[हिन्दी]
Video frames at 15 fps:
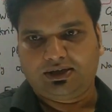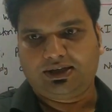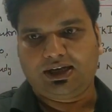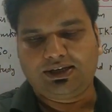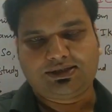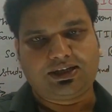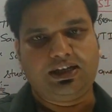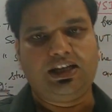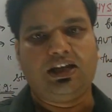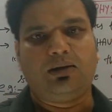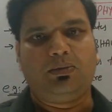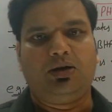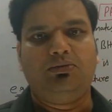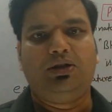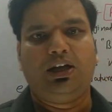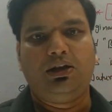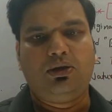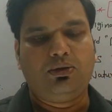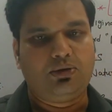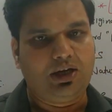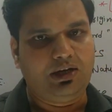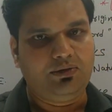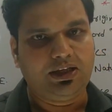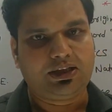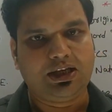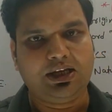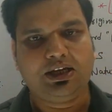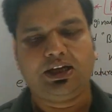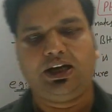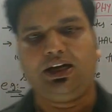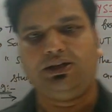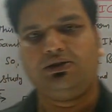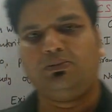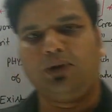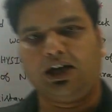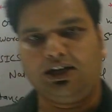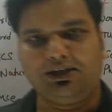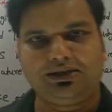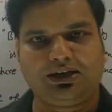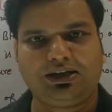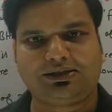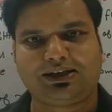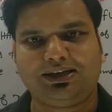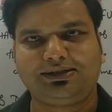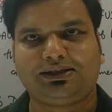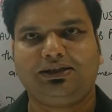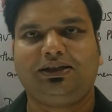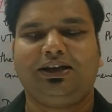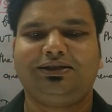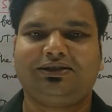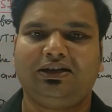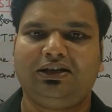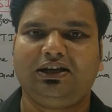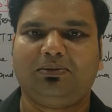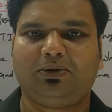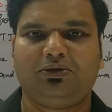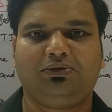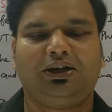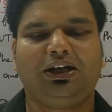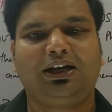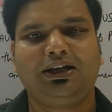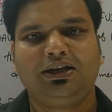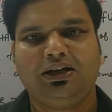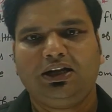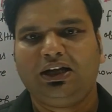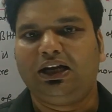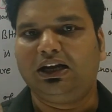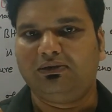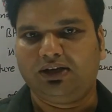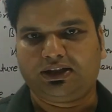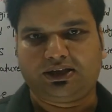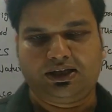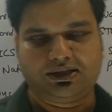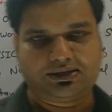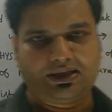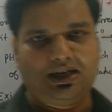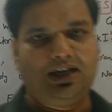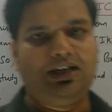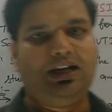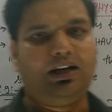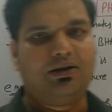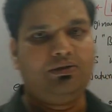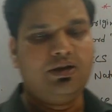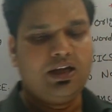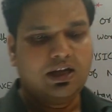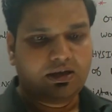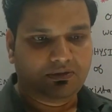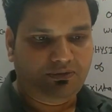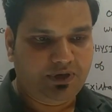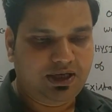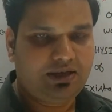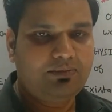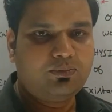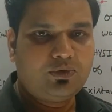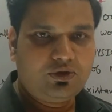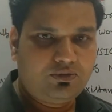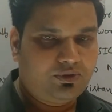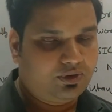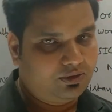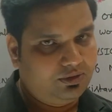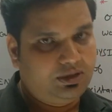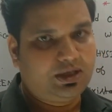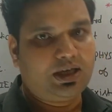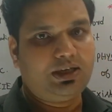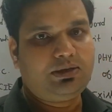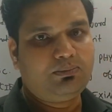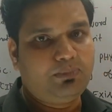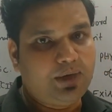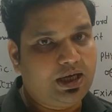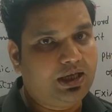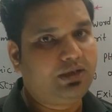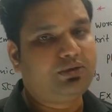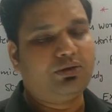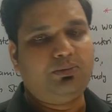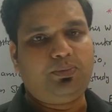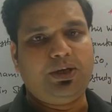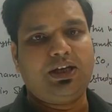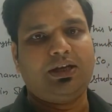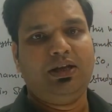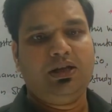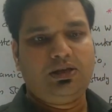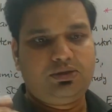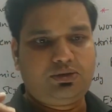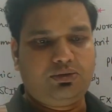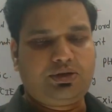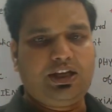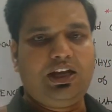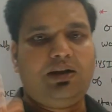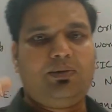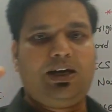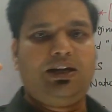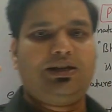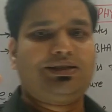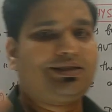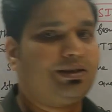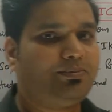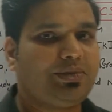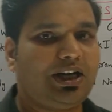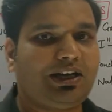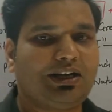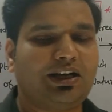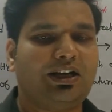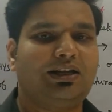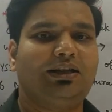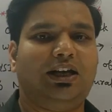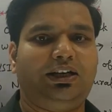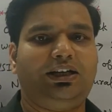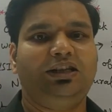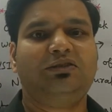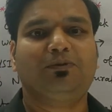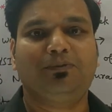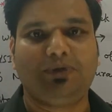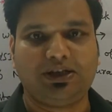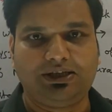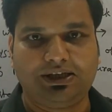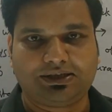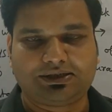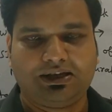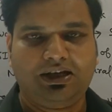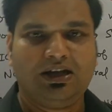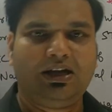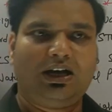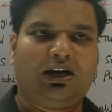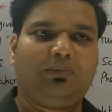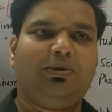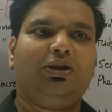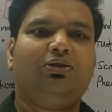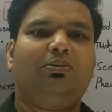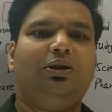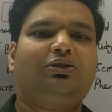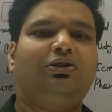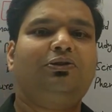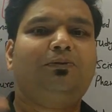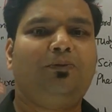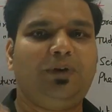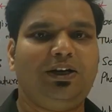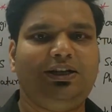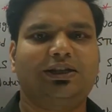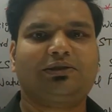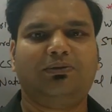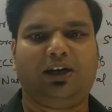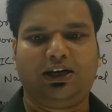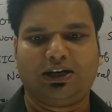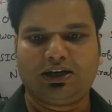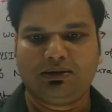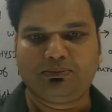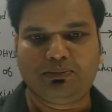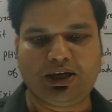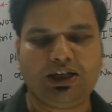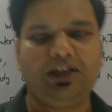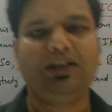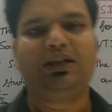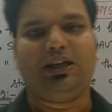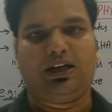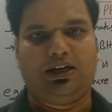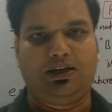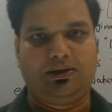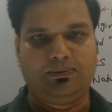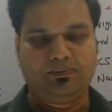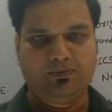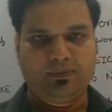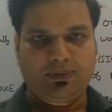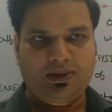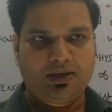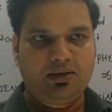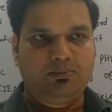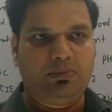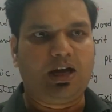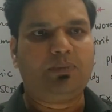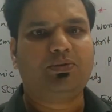द स्टडी अबाउट द नो लिविंग थिंग एंड द बायोलॉजिकल साइंस इज द स्टडी अबाउट द लिविंग थिंग्स एंड नाउ वी मूव ऑन द मेन टॉपिक जो कि हमारा सब्जेक्ट है दैट इज फिजिक्स अब देखो बच्चों फिजिक्स वर्ड का मीनिंग क्या है मैं